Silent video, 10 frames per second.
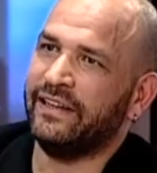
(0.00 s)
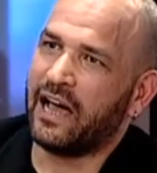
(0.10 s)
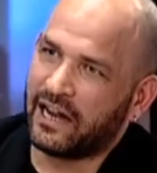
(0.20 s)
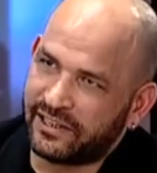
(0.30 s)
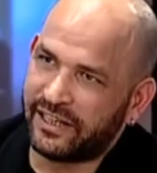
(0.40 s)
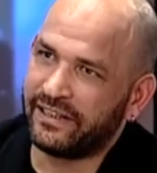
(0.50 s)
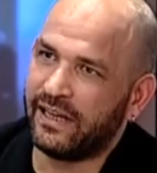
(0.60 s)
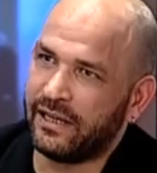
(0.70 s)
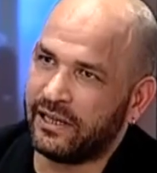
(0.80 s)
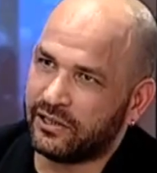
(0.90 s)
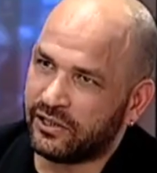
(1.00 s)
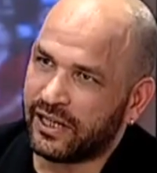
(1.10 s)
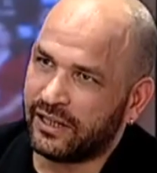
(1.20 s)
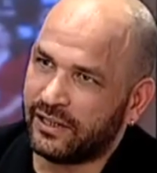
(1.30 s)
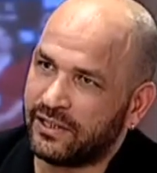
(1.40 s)
erkekliğe geçişe
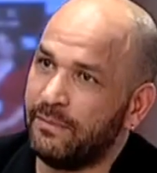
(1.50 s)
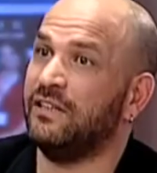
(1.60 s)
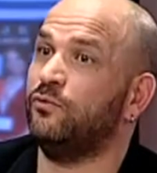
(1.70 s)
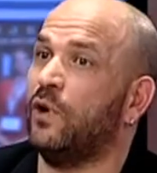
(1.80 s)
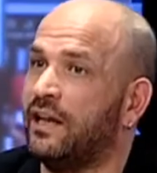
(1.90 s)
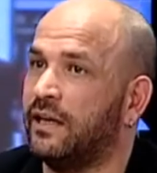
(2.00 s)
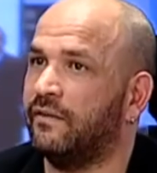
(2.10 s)
ilişkin bir ritüelleri